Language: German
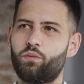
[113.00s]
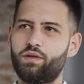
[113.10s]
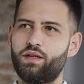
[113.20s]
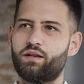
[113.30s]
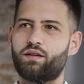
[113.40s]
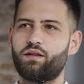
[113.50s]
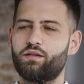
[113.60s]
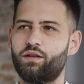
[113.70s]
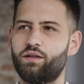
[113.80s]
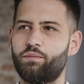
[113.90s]
um dir ein,
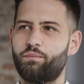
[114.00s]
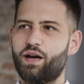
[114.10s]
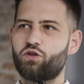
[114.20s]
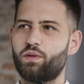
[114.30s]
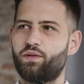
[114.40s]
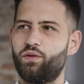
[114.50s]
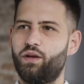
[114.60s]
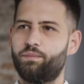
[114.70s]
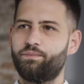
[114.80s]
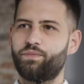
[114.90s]
äh, ein Beispiel zu
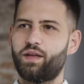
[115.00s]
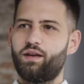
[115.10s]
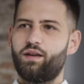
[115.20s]
geben,